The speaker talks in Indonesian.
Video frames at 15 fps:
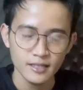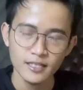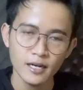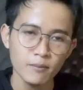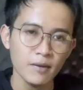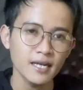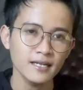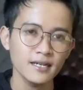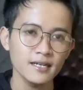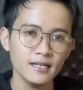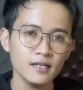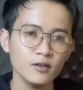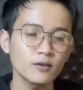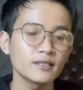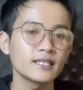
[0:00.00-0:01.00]
Yang
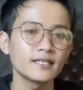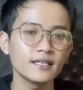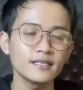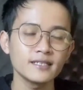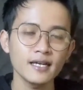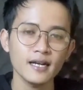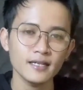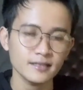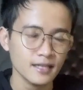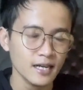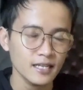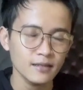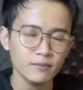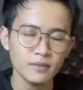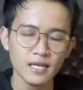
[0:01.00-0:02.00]
mana kontennya jarang
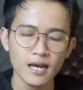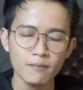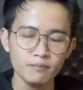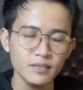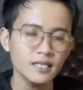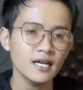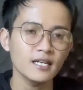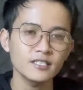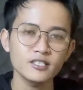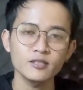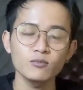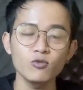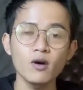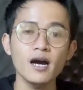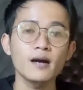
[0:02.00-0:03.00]
sekali menampilkan
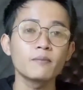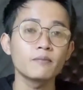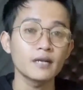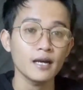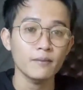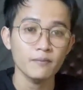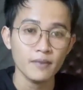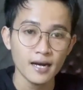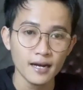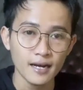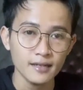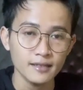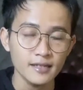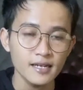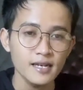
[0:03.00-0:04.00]
sebuah
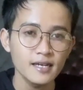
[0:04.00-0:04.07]
penampakan